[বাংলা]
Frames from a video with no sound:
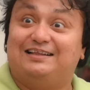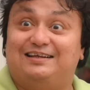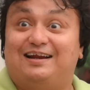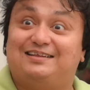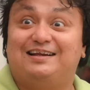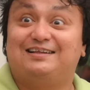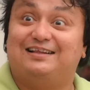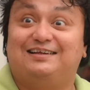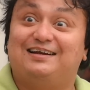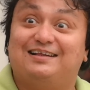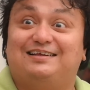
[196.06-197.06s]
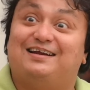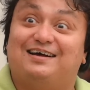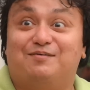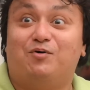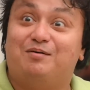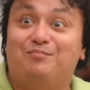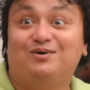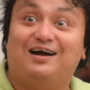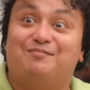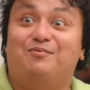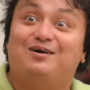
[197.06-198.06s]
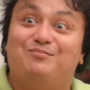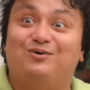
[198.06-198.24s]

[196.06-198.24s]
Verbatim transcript: ধাদিনা নাতিনা ধাদিনা নাতিনা নাক বঙ্গা বং নাক বঙ্গা